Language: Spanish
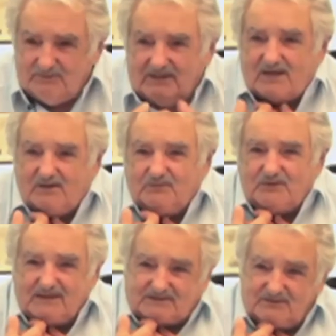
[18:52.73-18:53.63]
es un
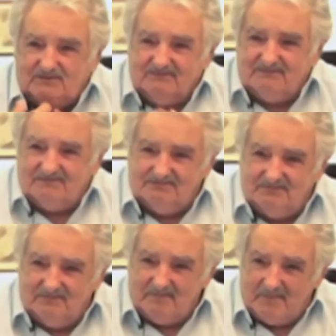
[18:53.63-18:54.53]
problema que, tiene, que
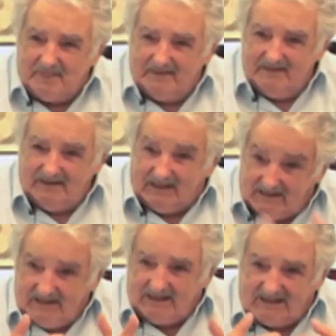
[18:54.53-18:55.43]
tenemos como
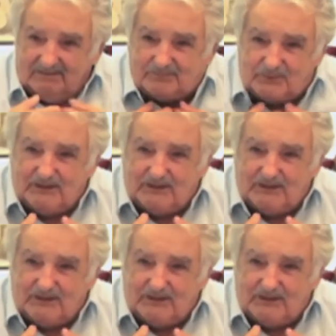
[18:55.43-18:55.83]
civilización.